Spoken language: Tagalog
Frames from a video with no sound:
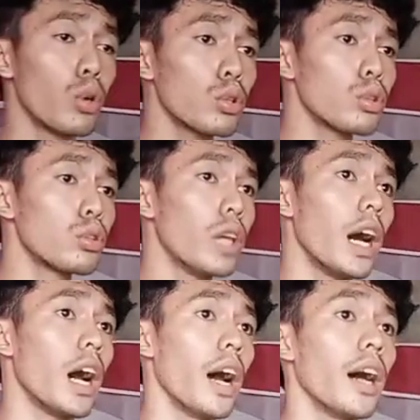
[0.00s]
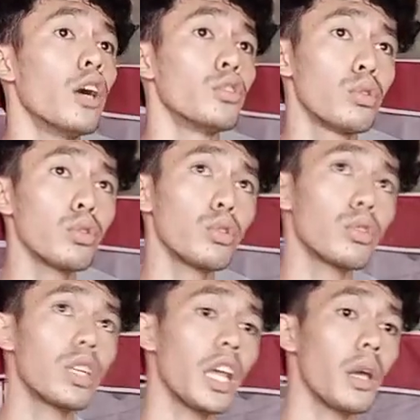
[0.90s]
to uh, 2
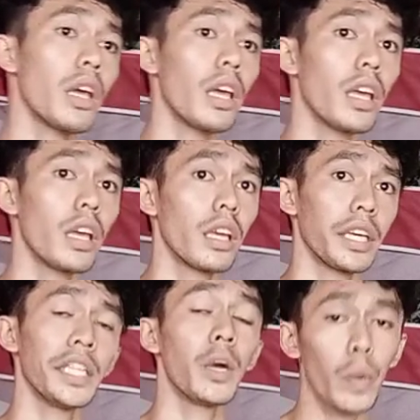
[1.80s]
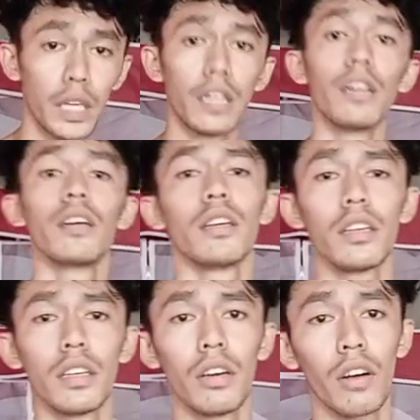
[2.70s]
to 3 in a week.
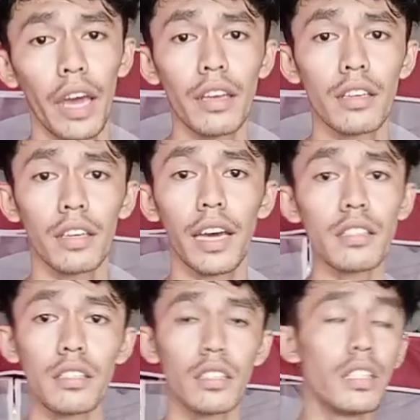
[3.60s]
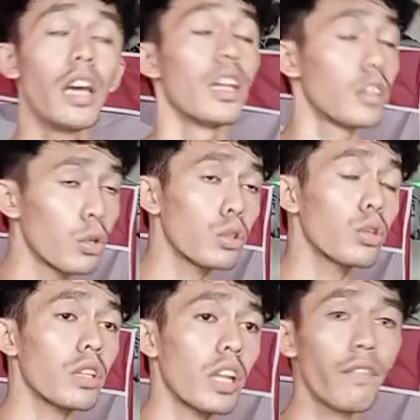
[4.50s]
Okay? Gets? 2
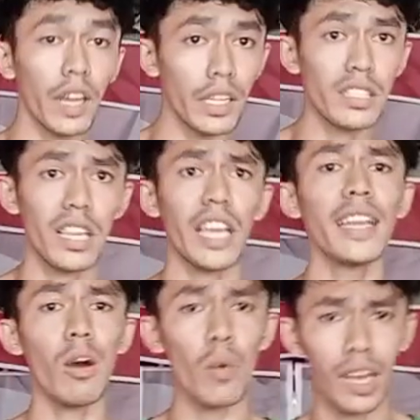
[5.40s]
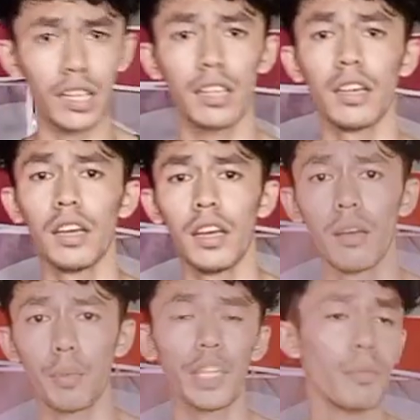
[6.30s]
to 3 vids in a week.
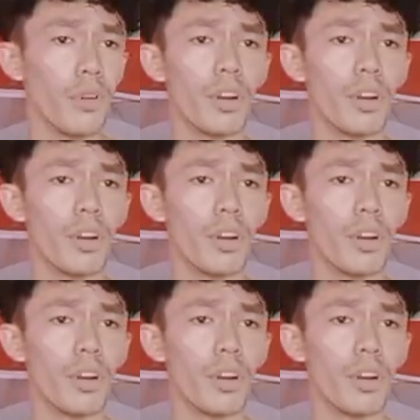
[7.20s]
Pwede